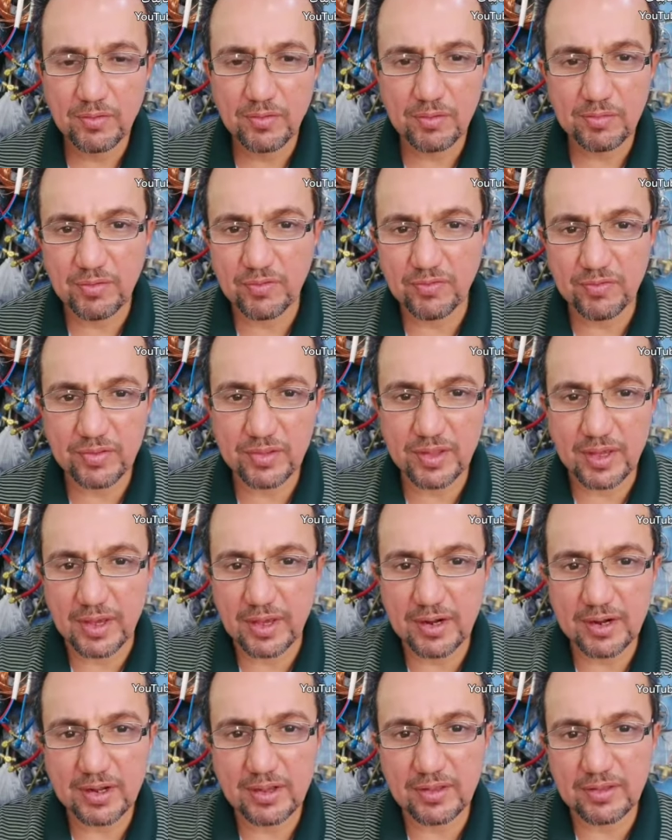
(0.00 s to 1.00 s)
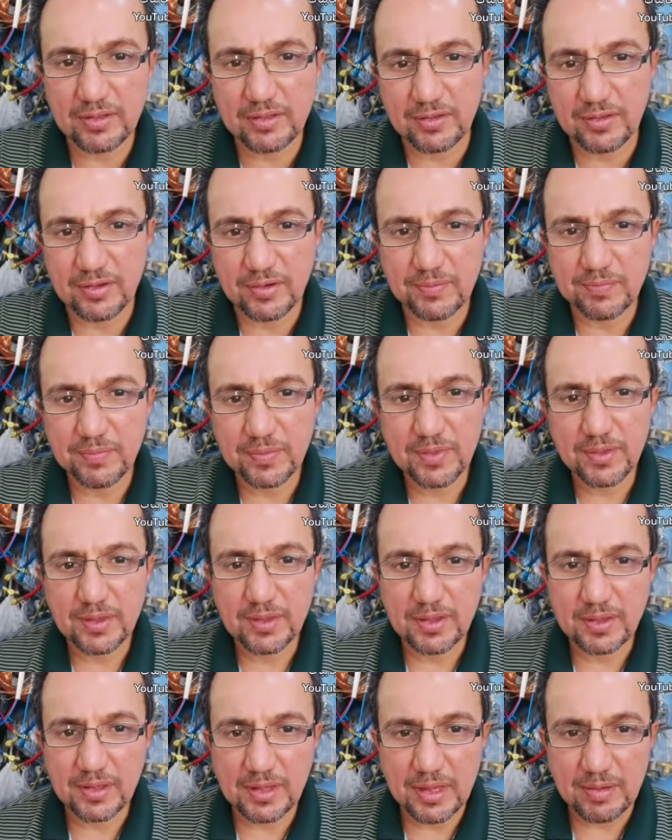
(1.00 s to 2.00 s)
والمفروض يعرق الظهر
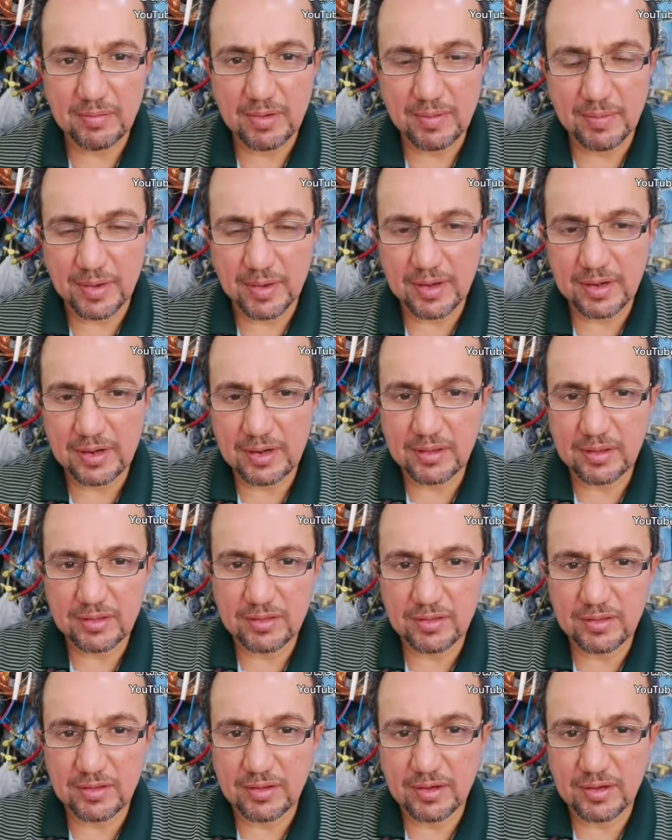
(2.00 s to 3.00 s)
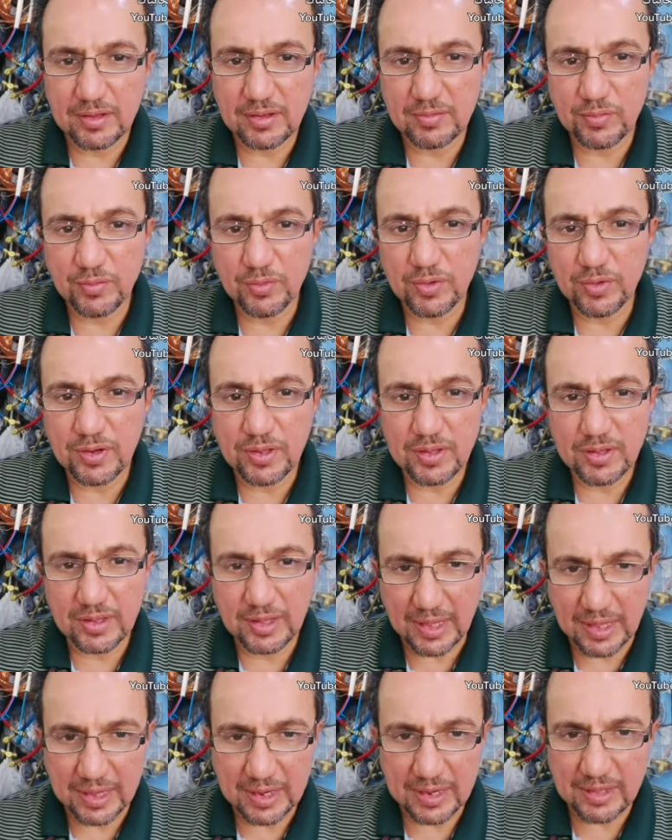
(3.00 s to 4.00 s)
اذا ما معرق الظهر البوري
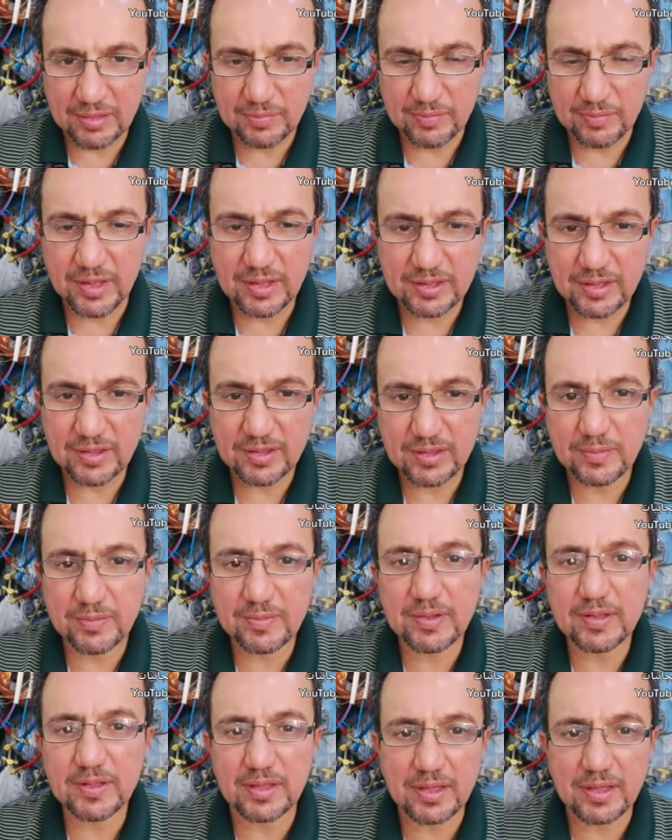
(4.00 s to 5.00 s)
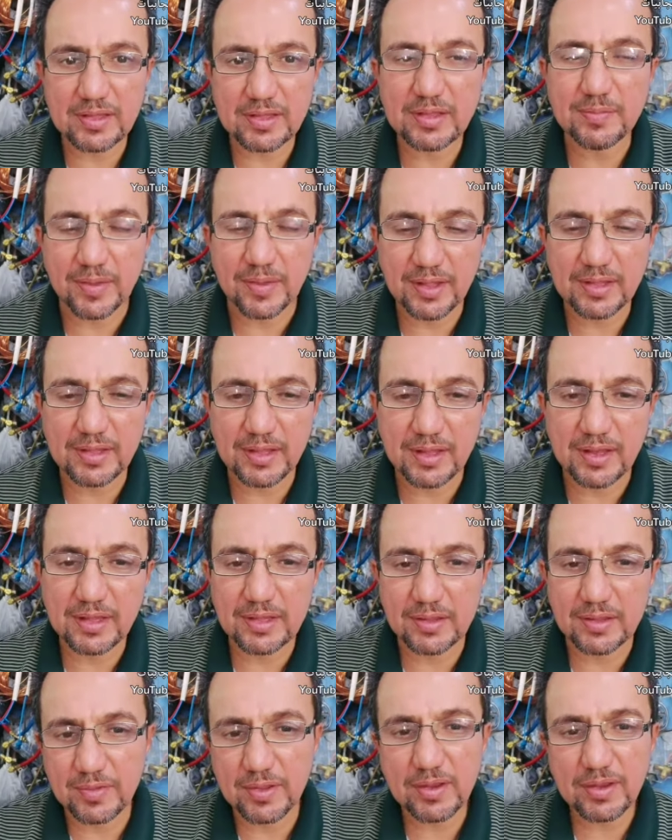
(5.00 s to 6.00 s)
العريض مالت السبلت هسه معناته
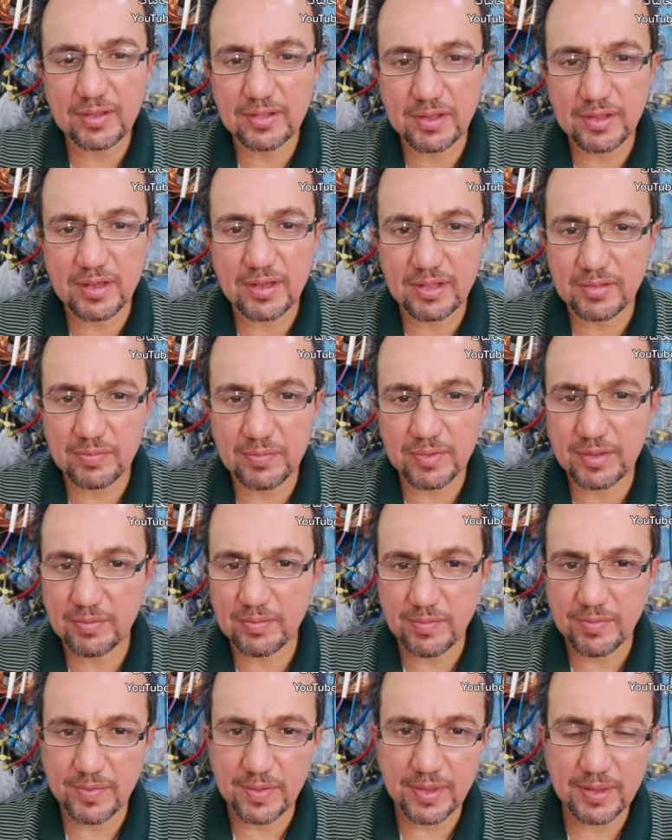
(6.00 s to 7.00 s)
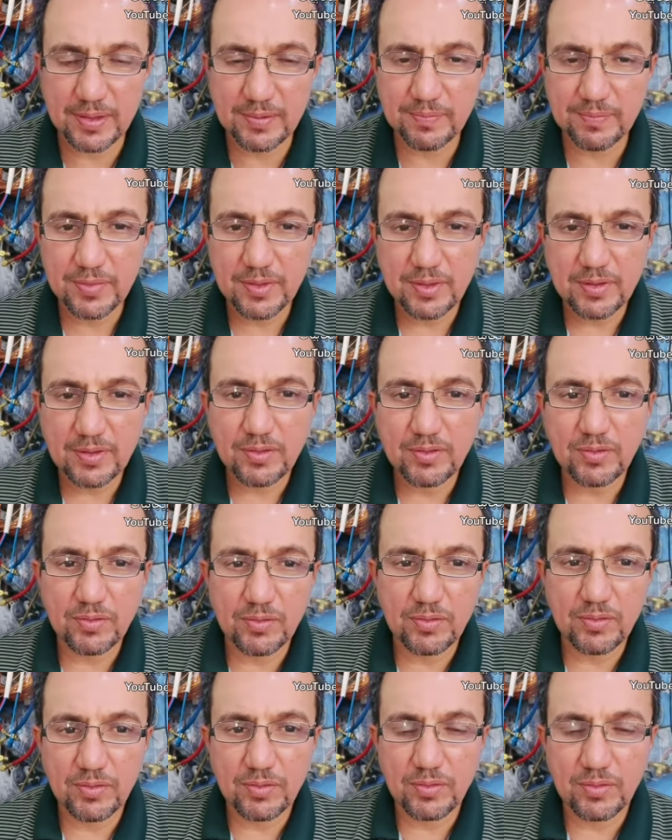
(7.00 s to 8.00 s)
هذا منقص غاز 100%
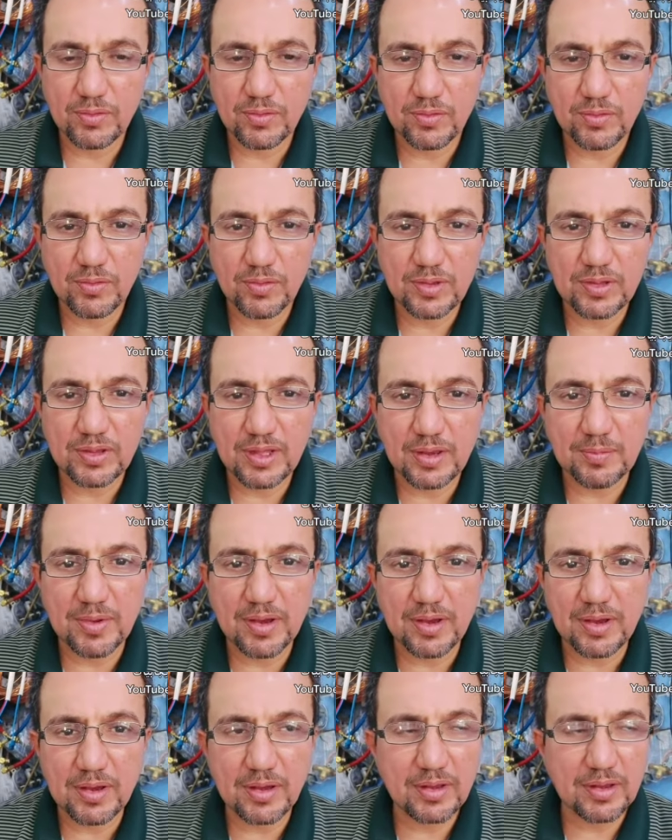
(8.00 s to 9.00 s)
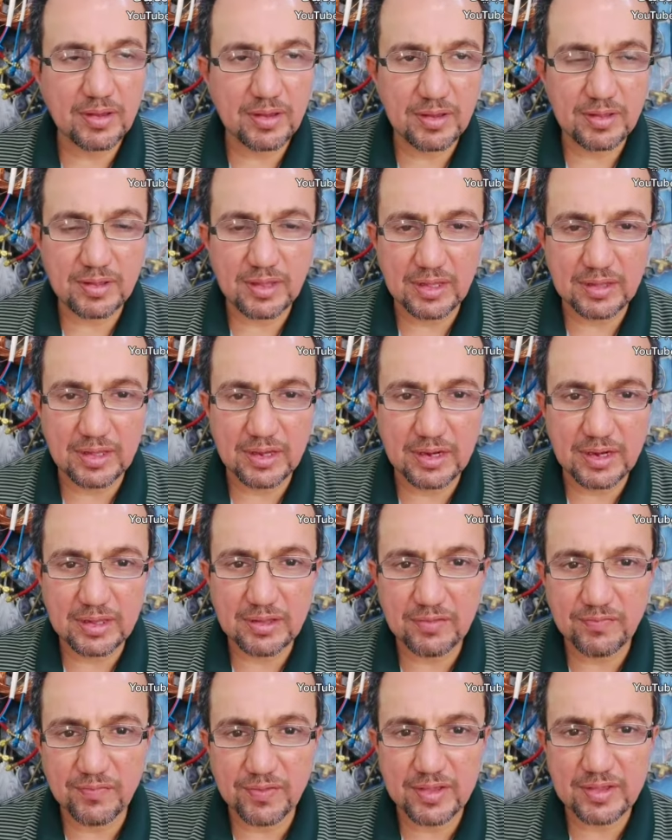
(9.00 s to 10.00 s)
واذا ما اذا
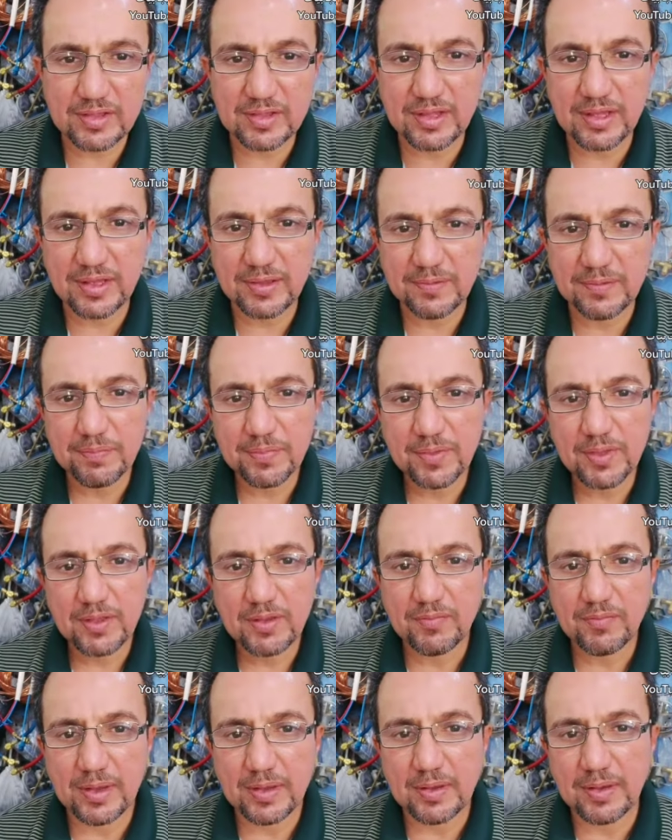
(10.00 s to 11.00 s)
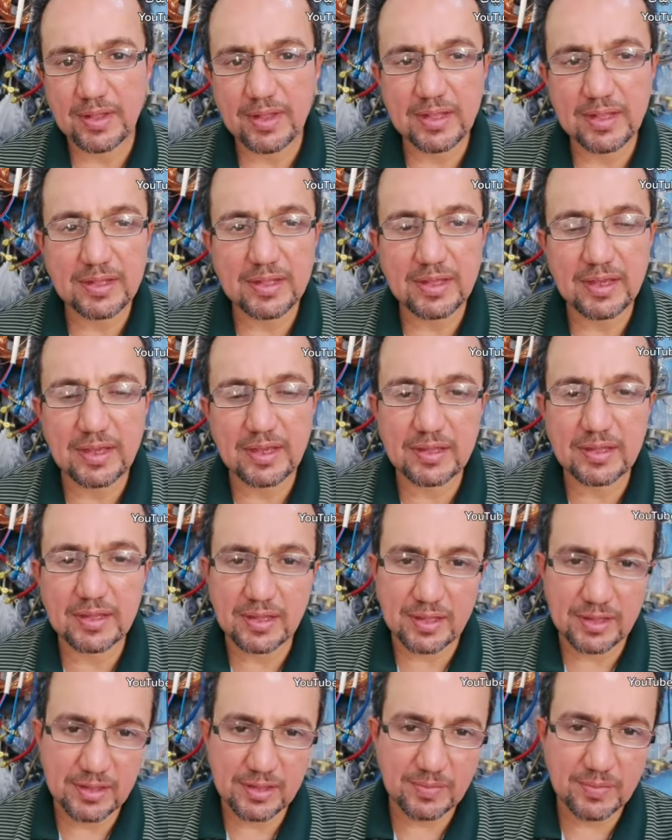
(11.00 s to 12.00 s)
ظلت الفصله معناته هذا
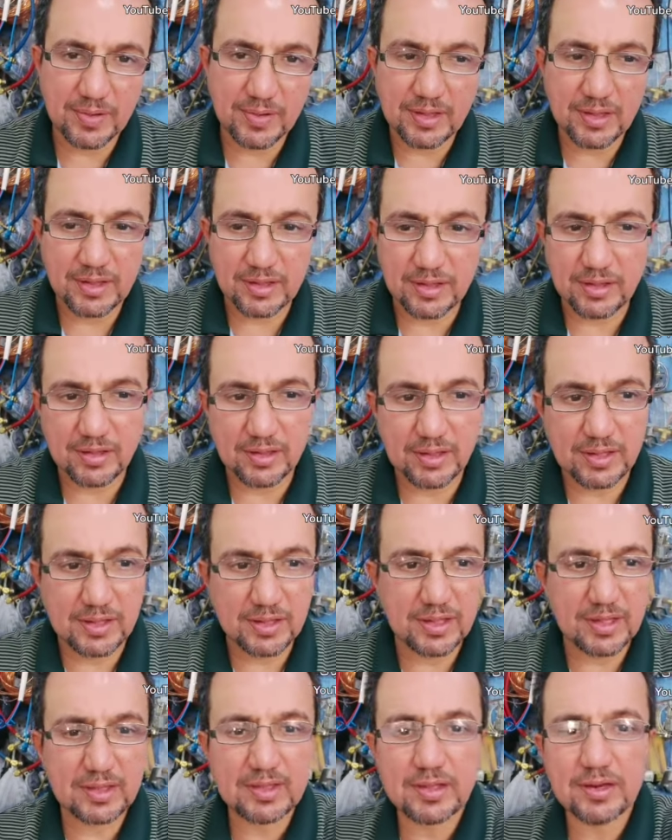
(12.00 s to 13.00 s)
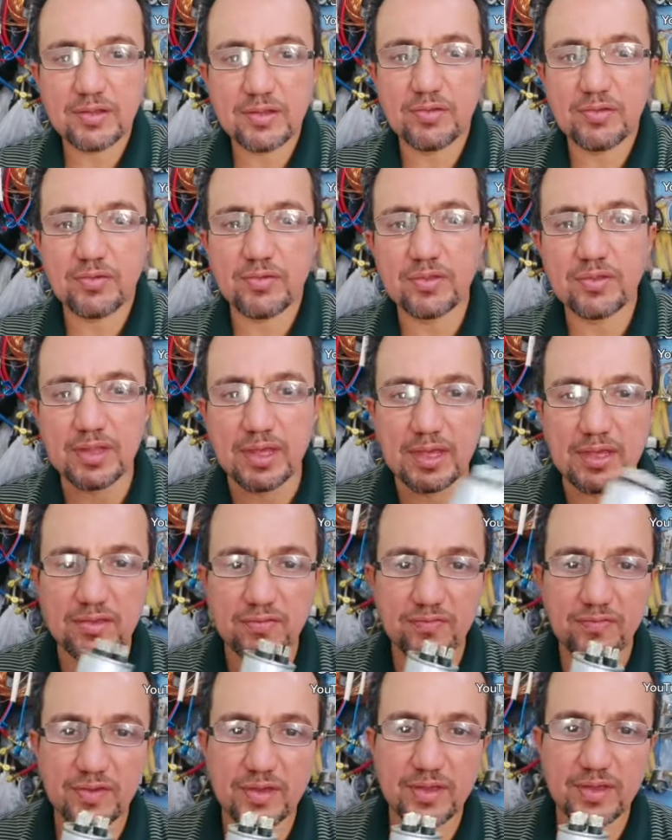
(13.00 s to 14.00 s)
احتمال الكنديسر يكون
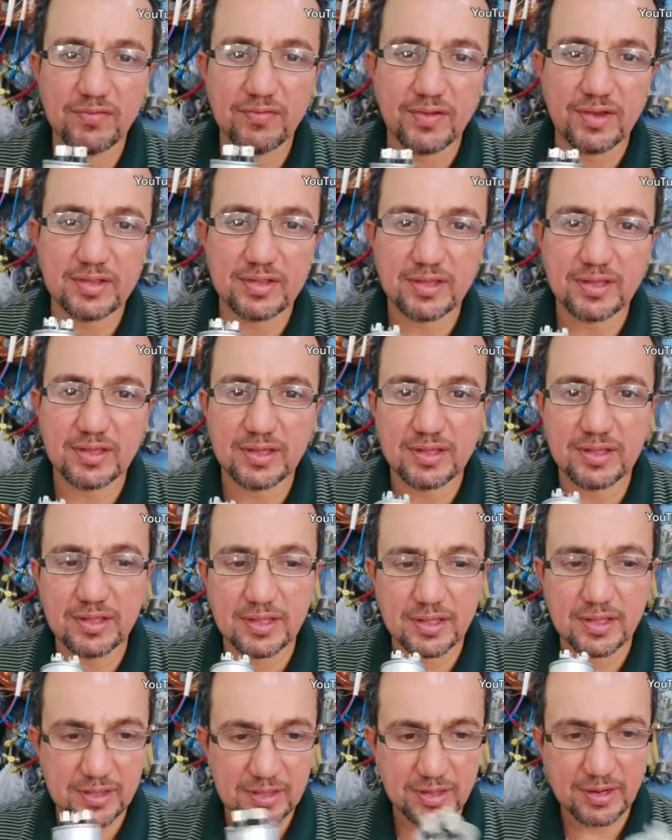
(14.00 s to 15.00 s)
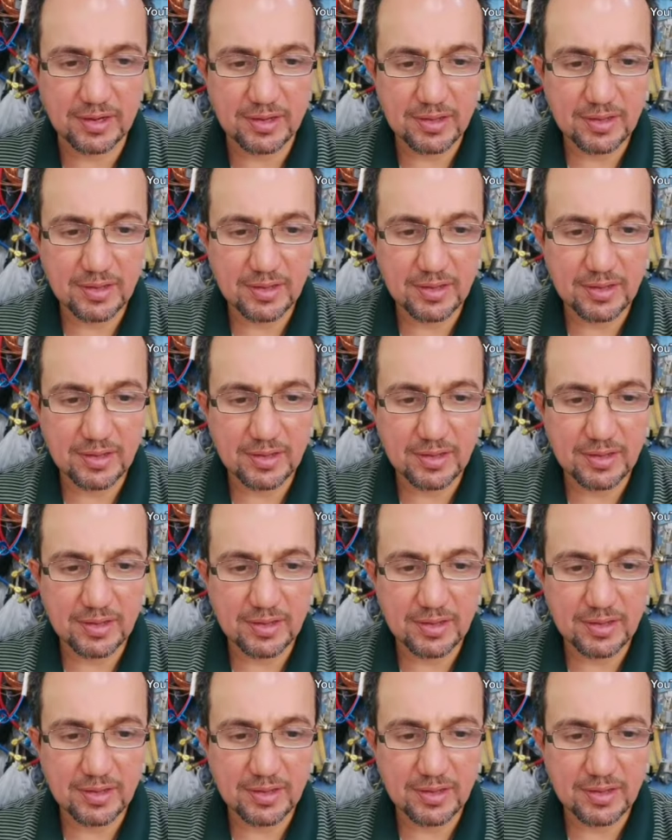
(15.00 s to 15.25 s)
ضعيف فيفحص الكنديسر